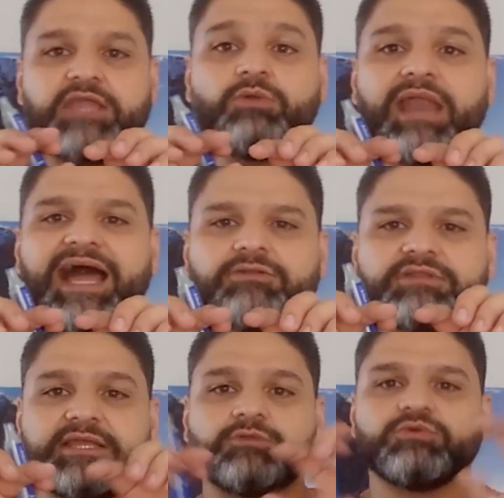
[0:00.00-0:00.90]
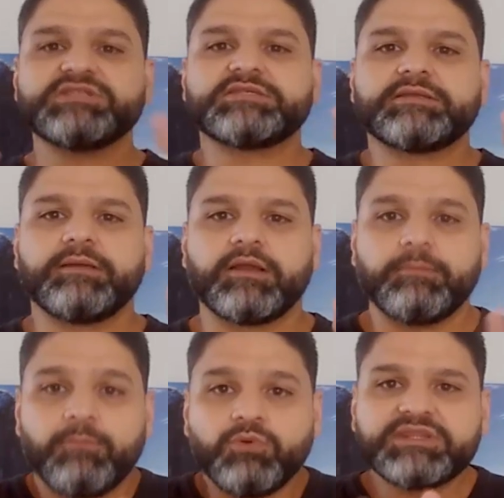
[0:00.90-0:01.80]
e do lado tem duas
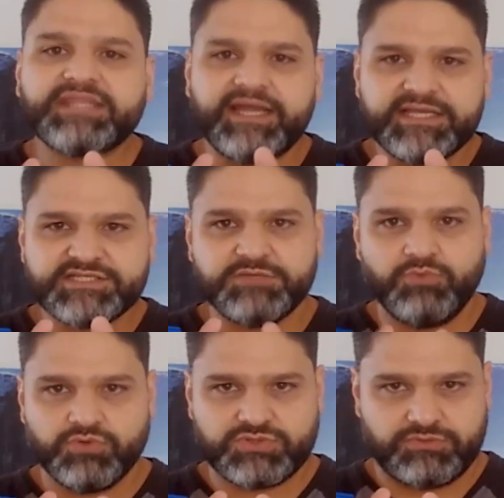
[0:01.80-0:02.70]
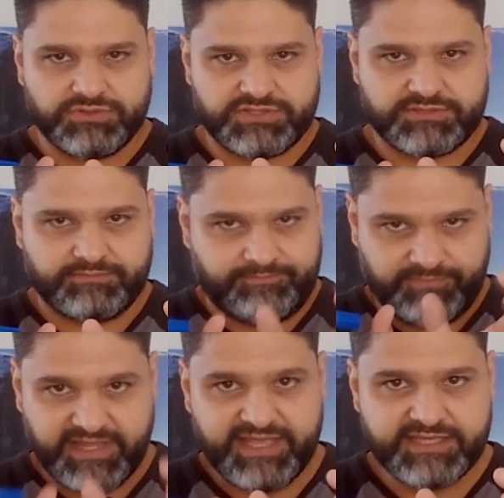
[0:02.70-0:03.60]
montanhas de músculos,
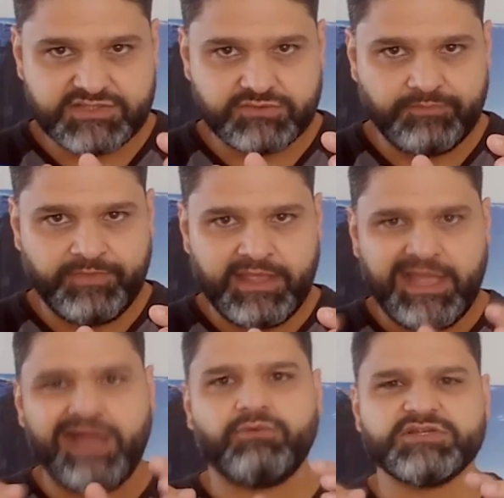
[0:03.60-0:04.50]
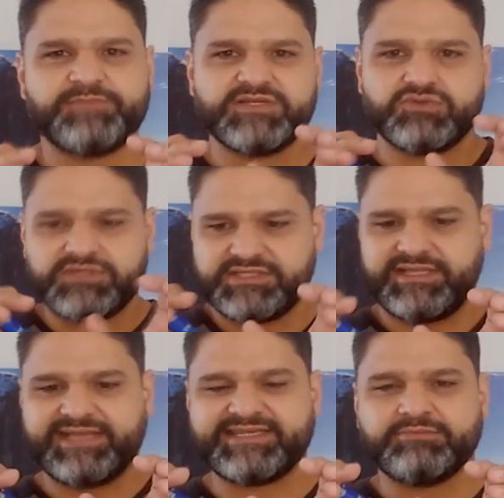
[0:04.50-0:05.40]
não é isso? Algumas
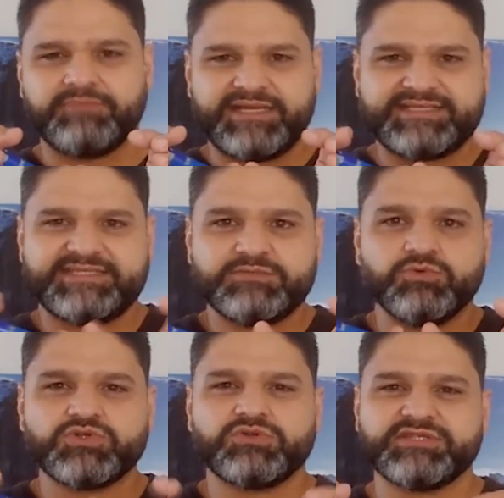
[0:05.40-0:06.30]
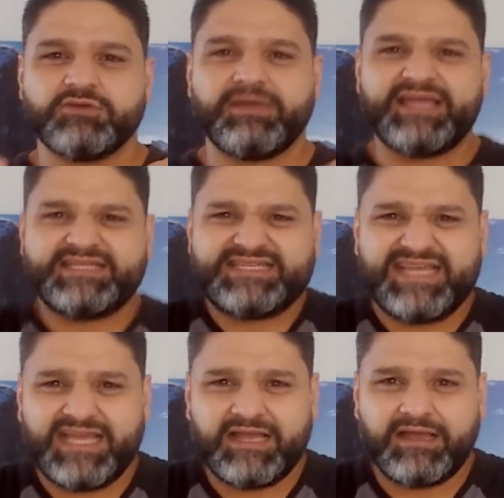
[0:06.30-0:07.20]
pessoas, essa, esses músculos são
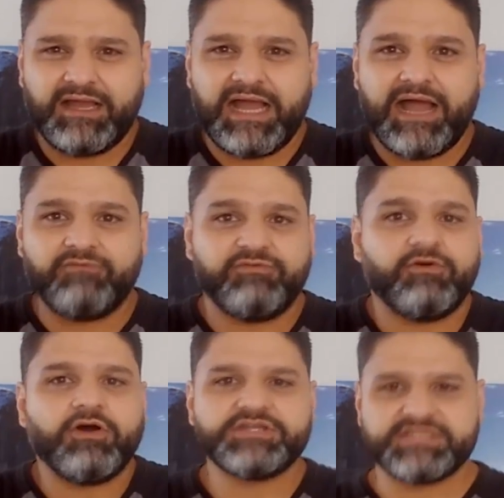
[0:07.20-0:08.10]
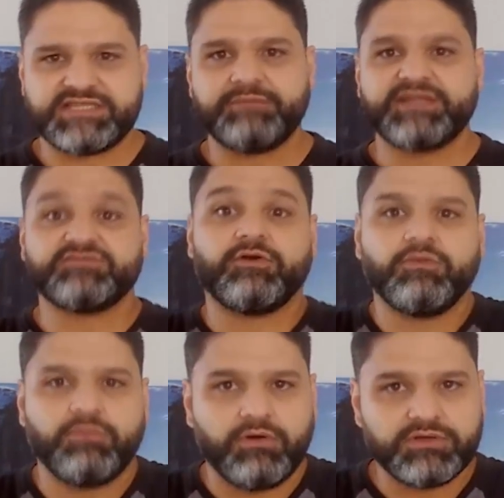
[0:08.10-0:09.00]
mais fortes, né? mais
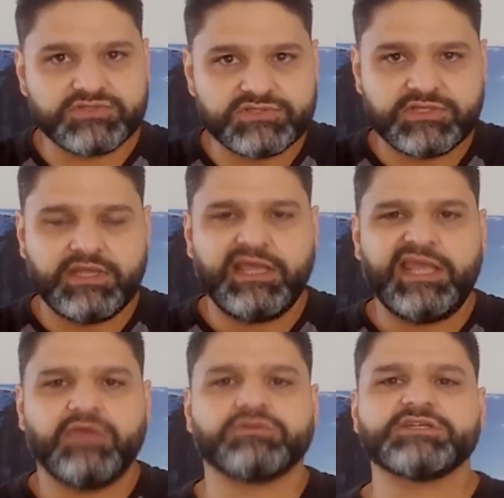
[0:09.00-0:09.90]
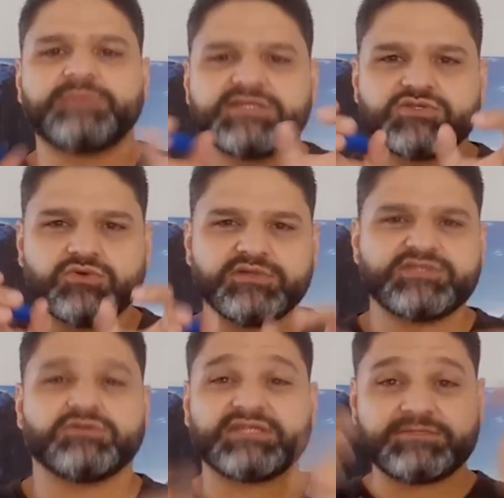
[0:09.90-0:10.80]
volumosos, e outras
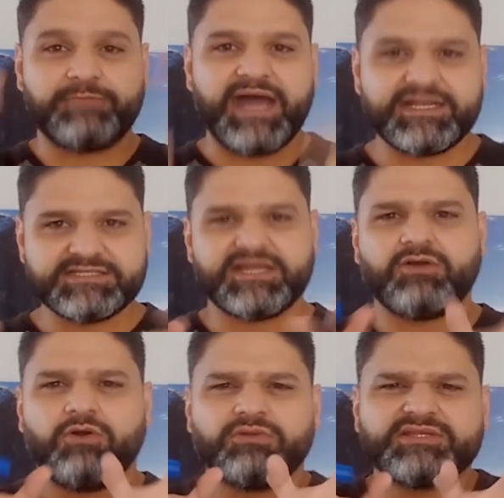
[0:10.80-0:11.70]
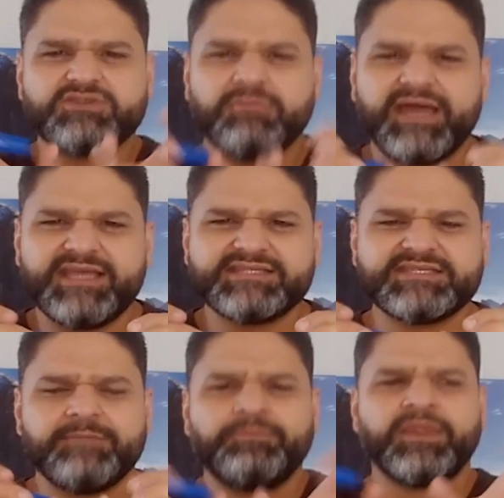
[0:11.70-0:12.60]
pessoas e outras partes da coluna são
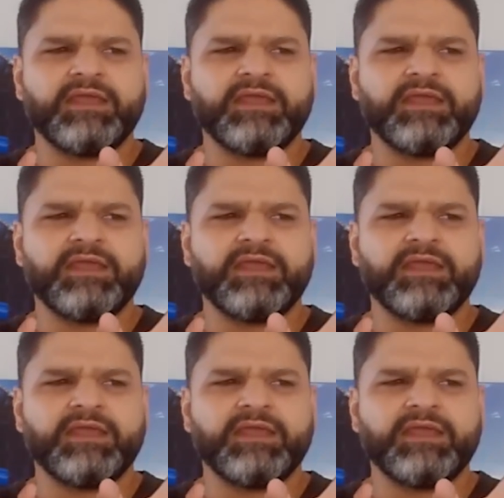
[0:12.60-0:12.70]
mais